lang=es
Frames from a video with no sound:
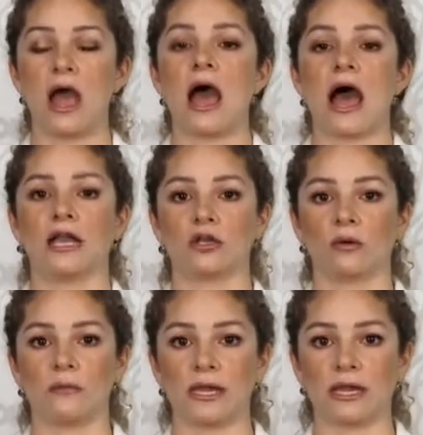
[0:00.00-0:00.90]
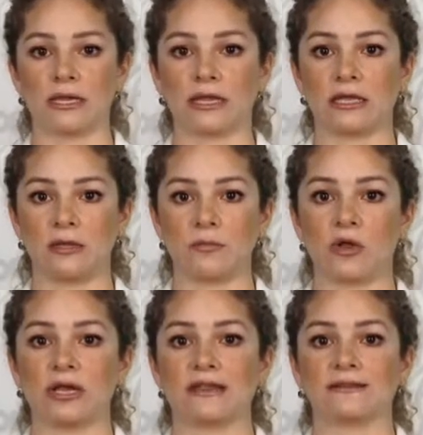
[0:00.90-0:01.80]
A nombre del equipo
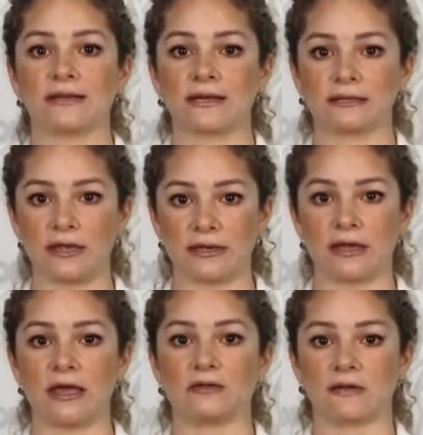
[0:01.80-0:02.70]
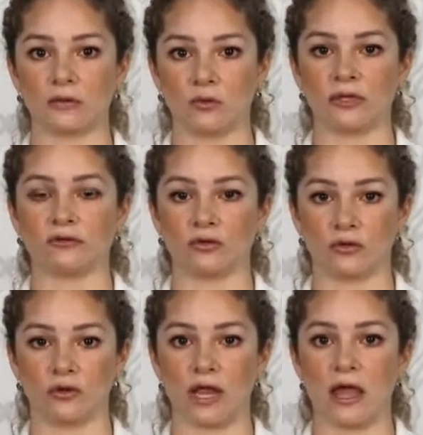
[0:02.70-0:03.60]
de la Secretaría de Salud en
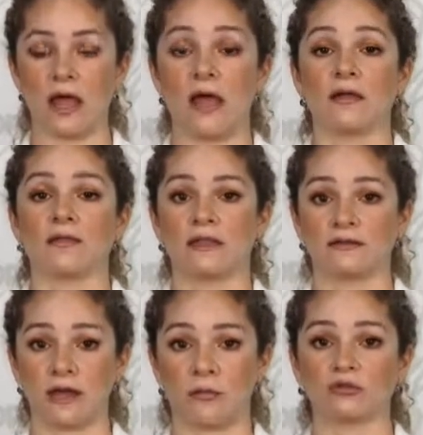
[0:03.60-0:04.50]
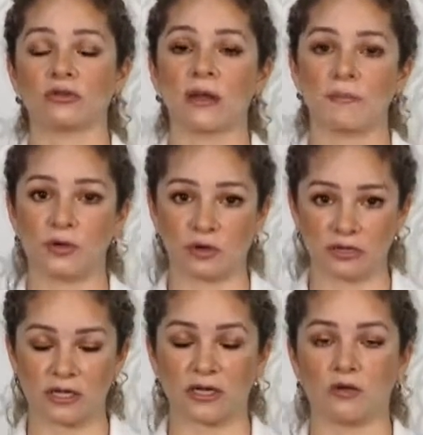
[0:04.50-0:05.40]
Sonora, deseamos una
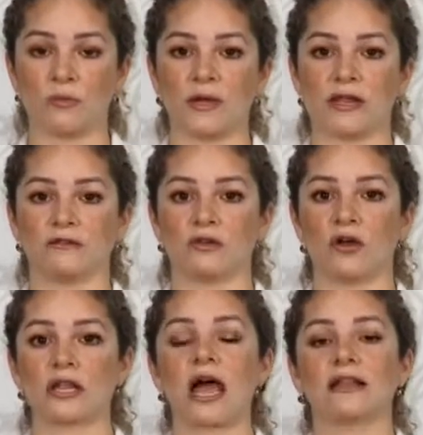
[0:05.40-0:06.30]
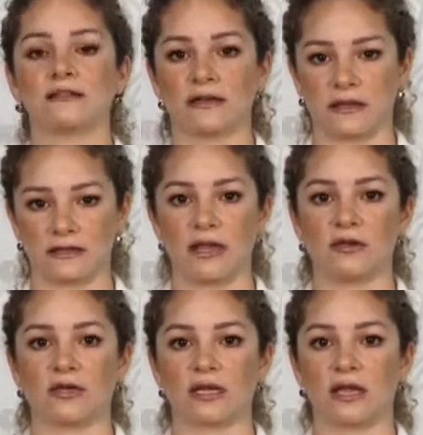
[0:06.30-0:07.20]
pronta recuperación al secretario
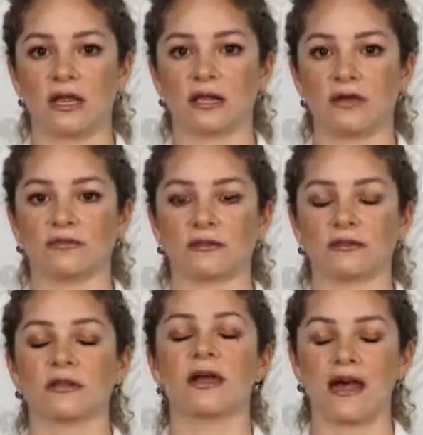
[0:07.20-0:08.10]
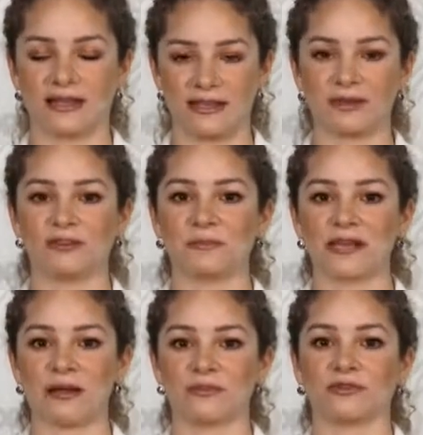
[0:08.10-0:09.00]
Enrique Clausen. Aquí lo esperamos.